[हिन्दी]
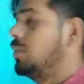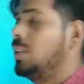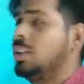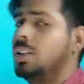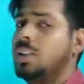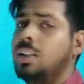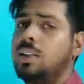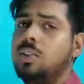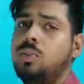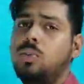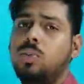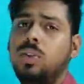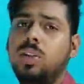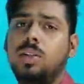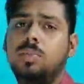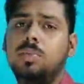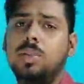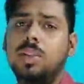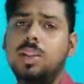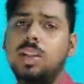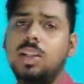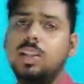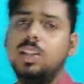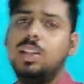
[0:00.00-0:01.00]
डिटेल कोई नहीं
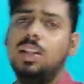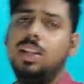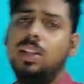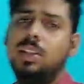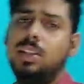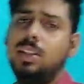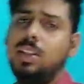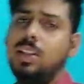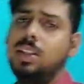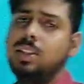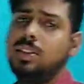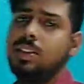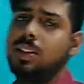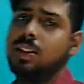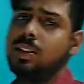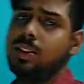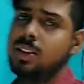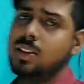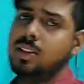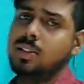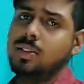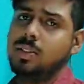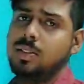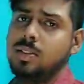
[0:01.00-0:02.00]
बताता है इतना अच्छा
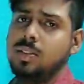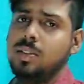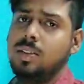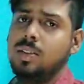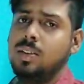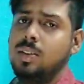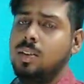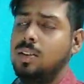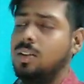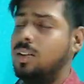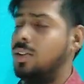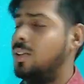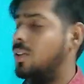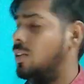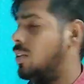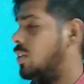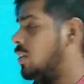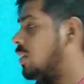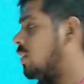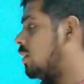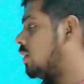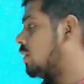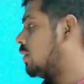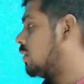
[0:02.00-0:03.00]
से
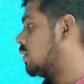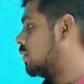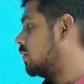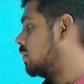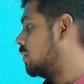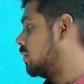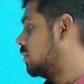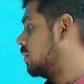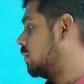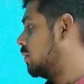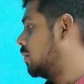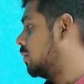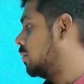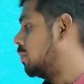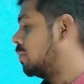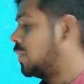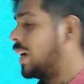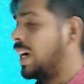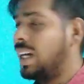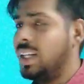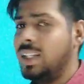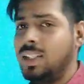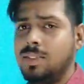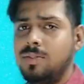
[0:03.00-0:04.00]
और
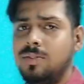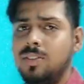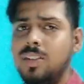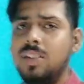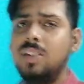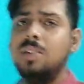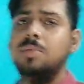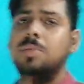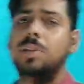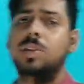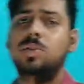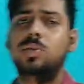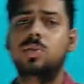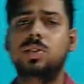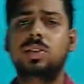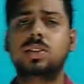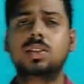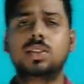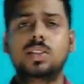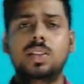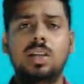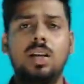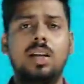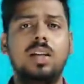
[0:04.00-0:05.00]
माइनिंग फील्ड में
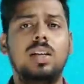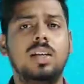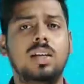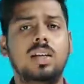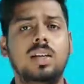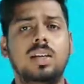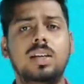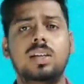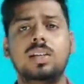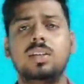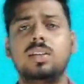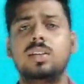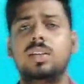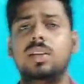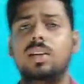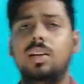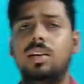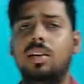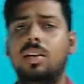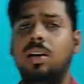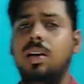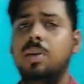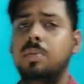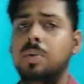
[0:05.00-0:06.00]
कोशिश कर रहे हैं
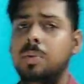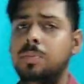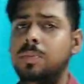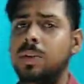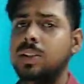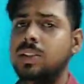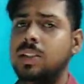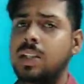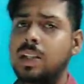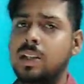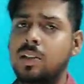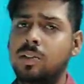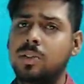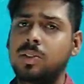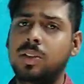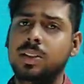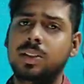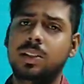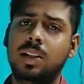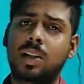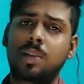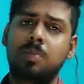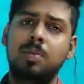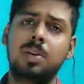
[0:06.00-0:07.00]
हम अपना चैनल को
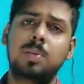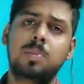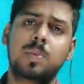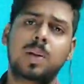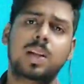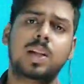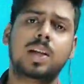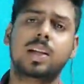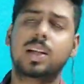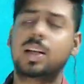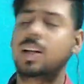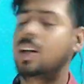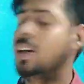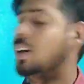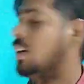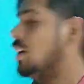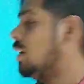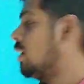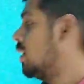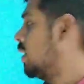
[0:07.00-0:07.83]
इस लेवल पर लेने का